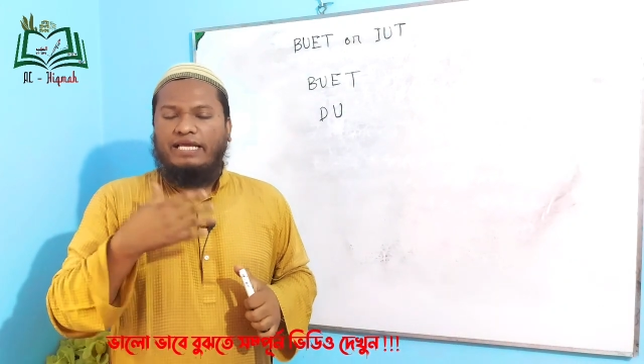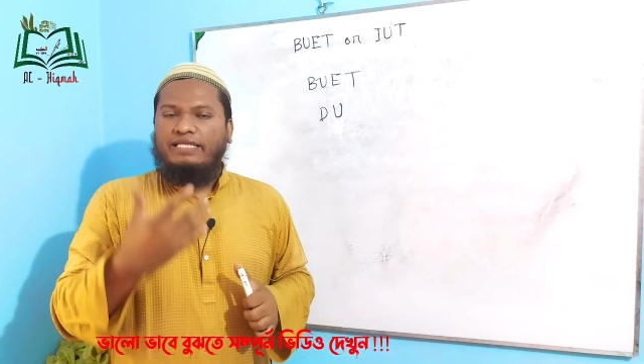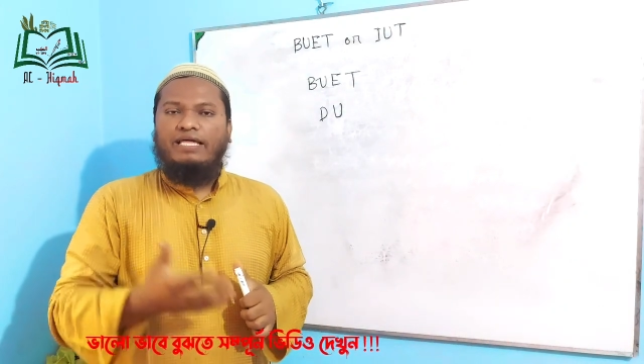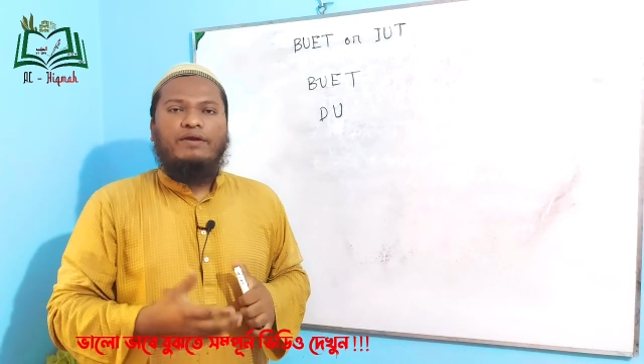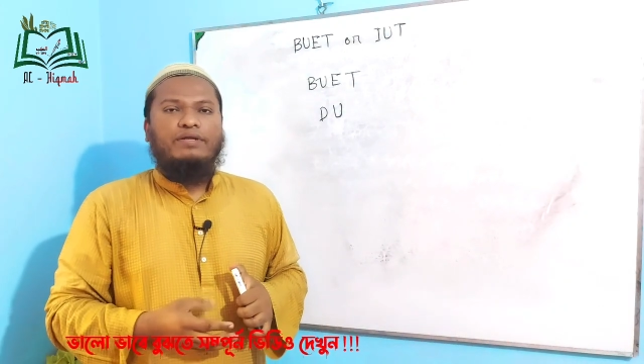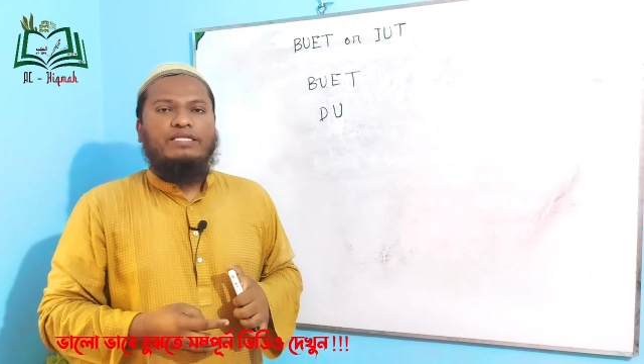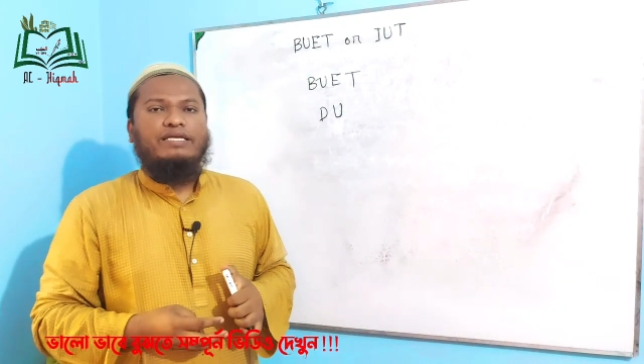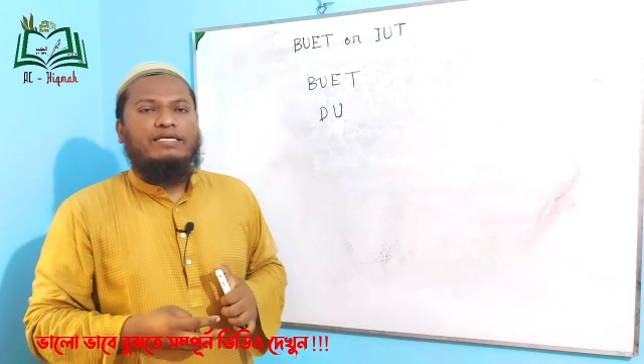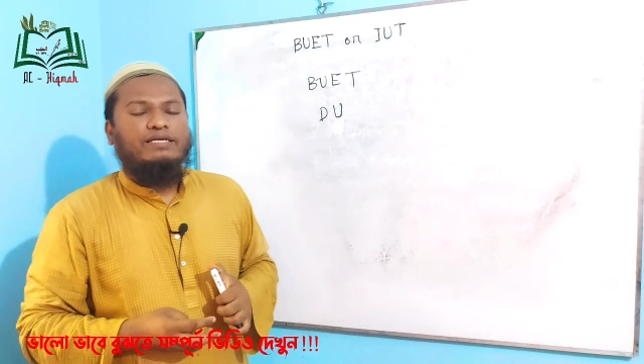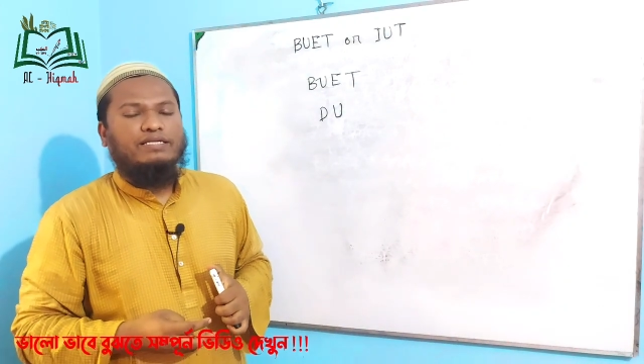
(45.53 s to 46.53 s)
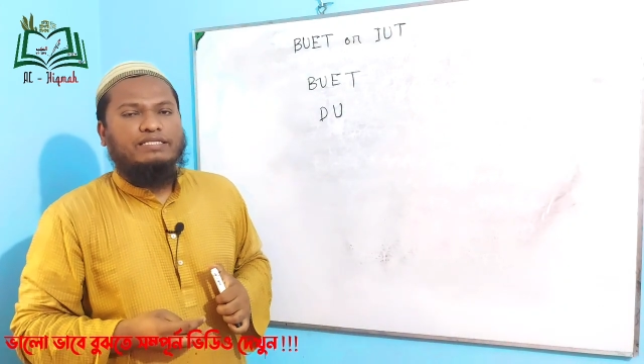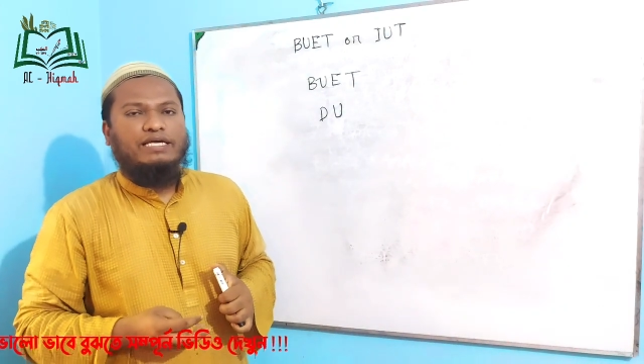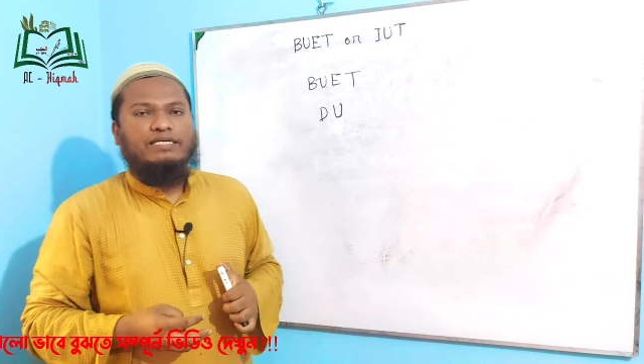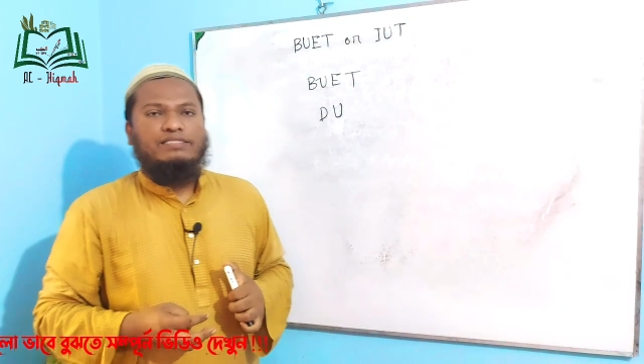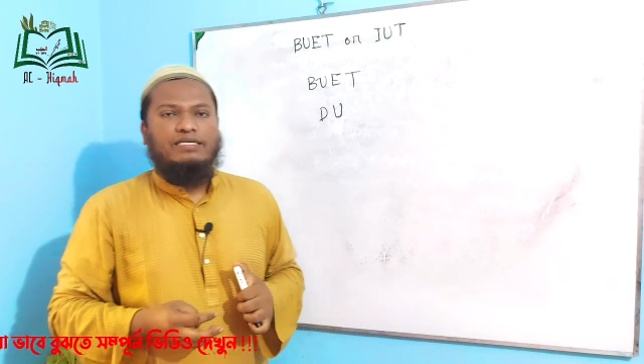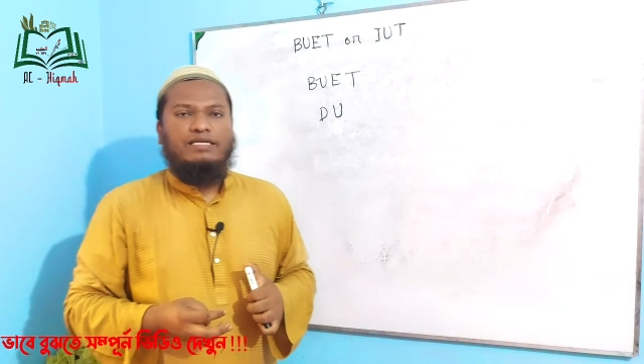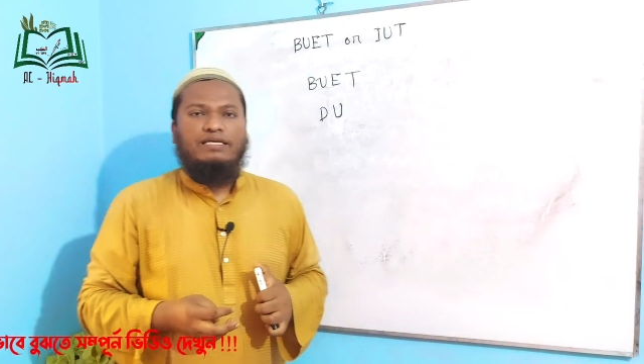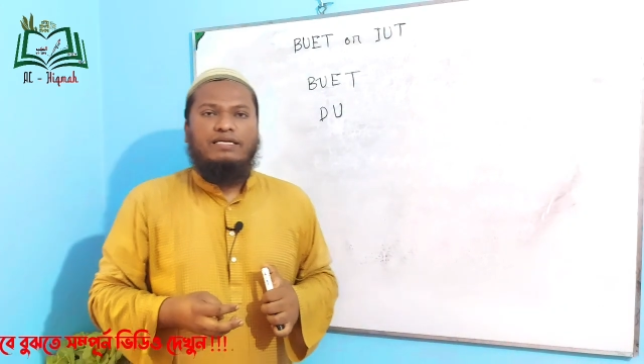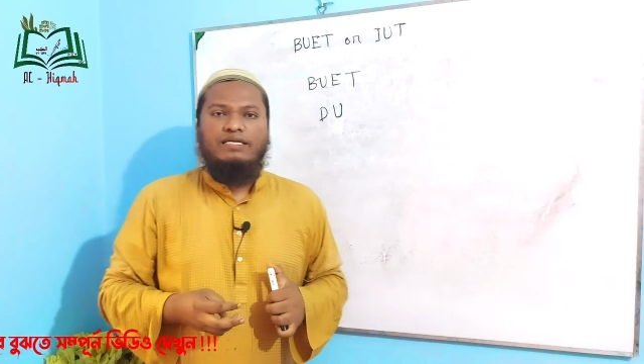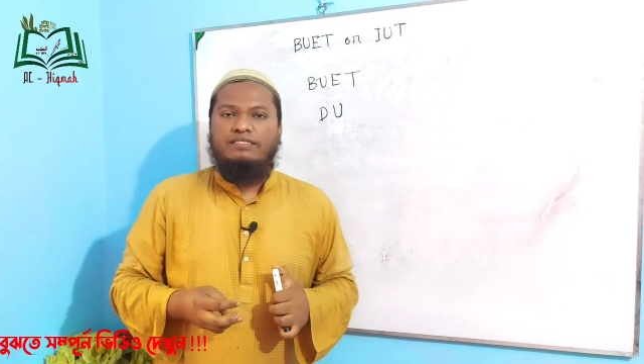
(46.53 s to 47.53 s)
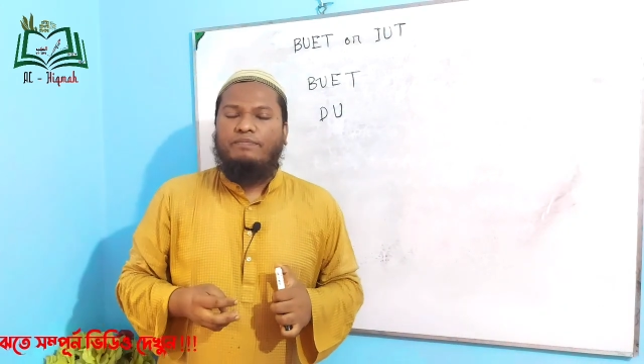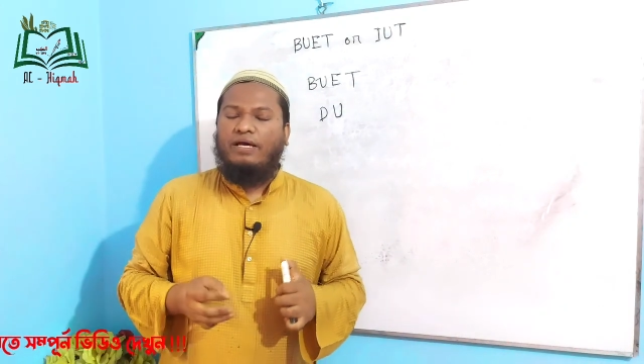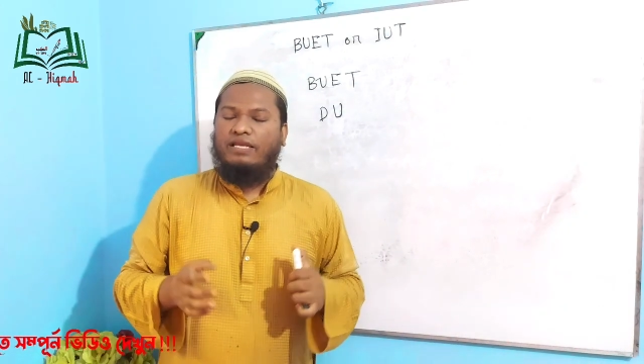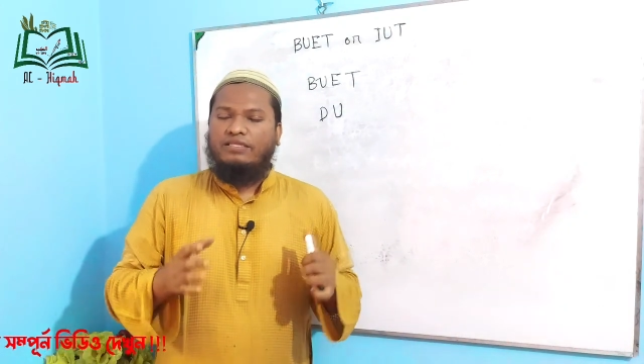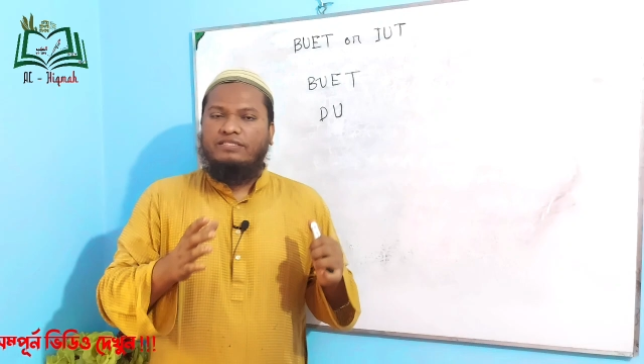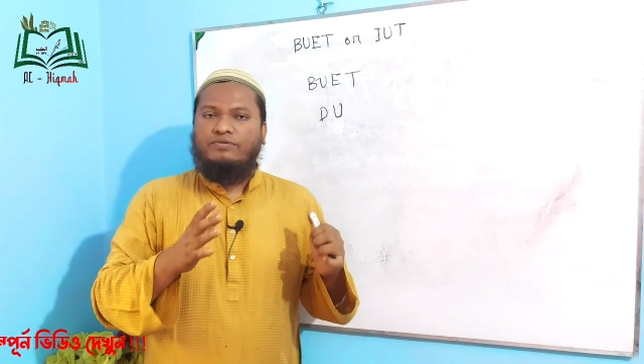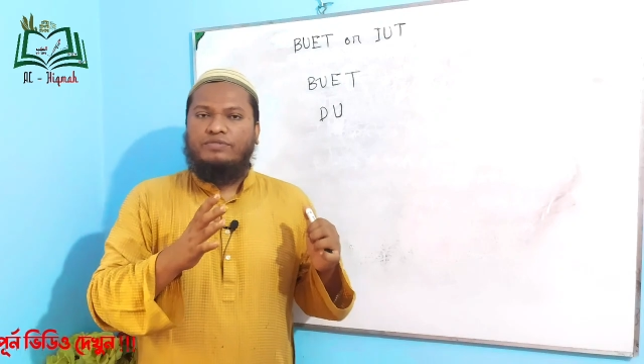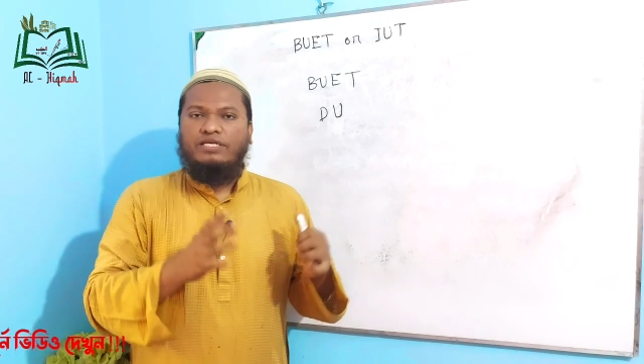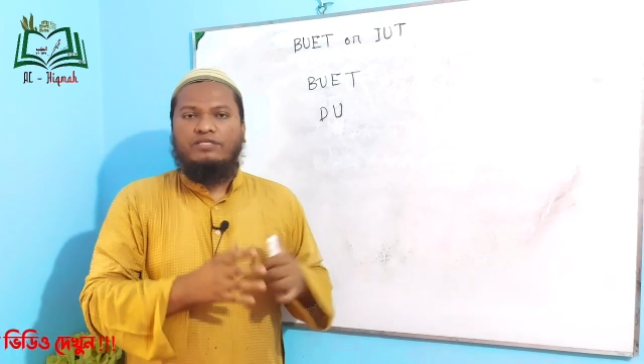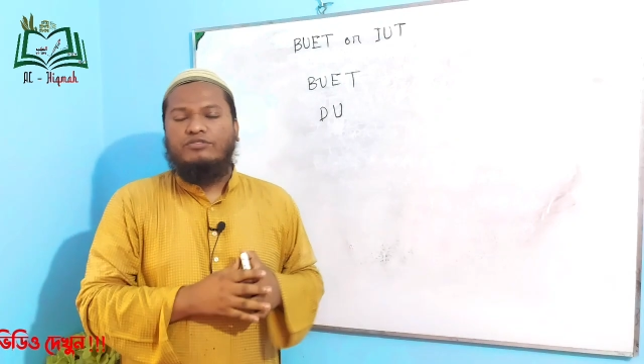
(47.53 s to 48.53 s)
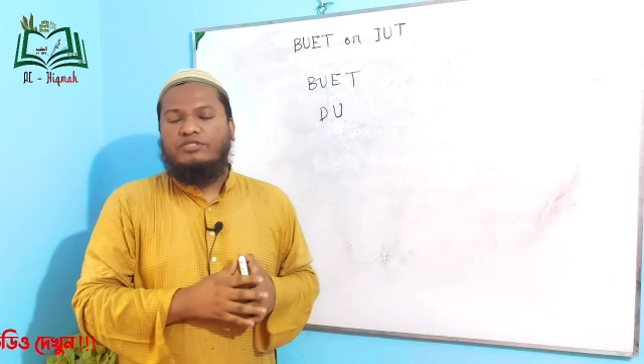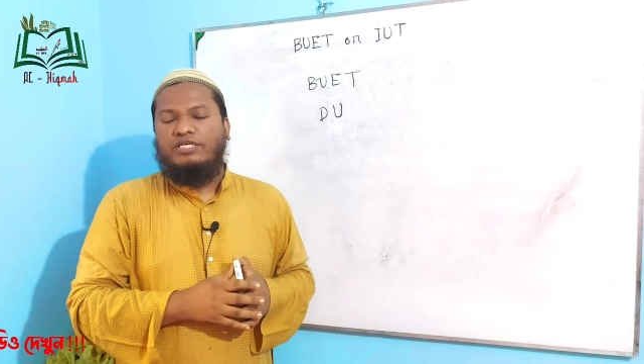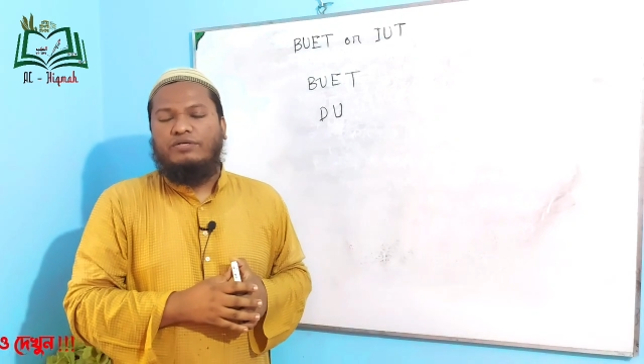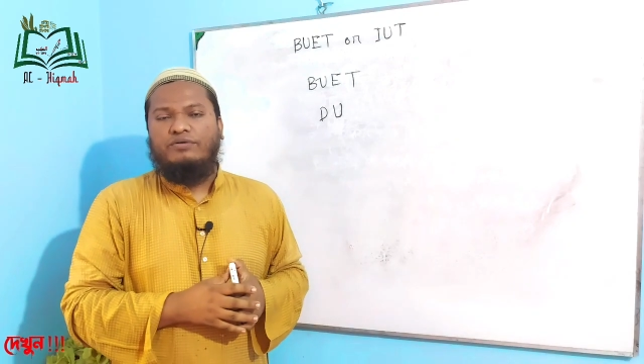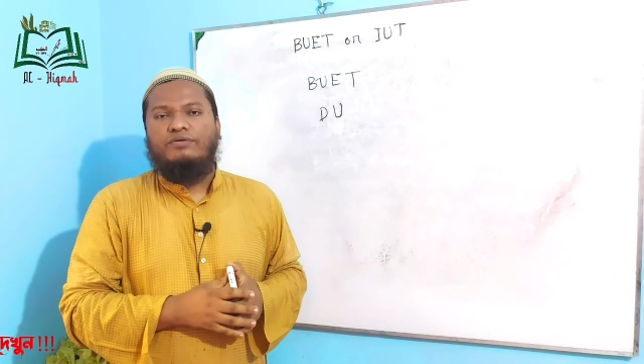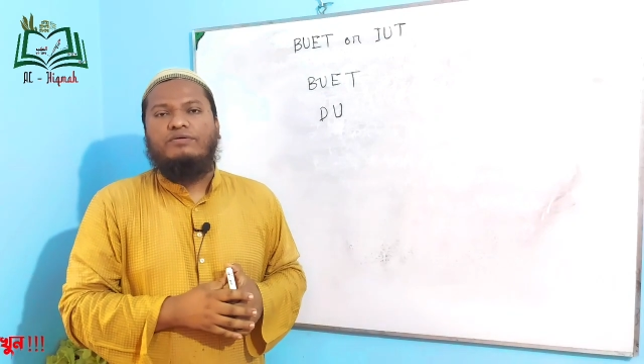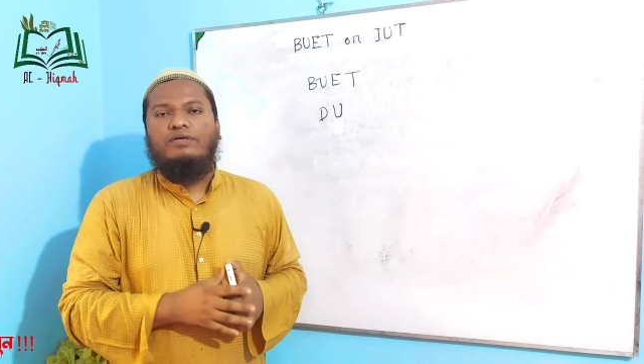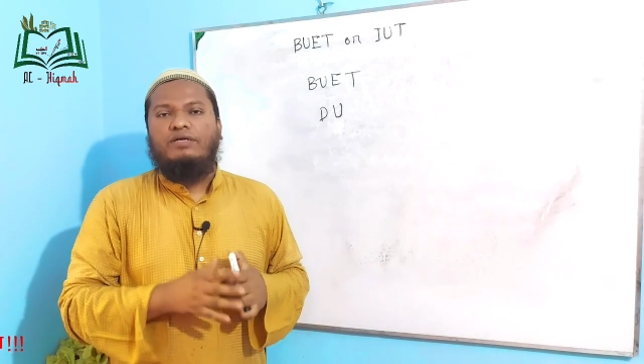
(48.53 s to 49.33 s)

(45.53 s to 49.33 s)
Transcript: এই ধারণা থেকে দেখা যায় যে বাংলাদেশে অধিকাংশ শিক্ষক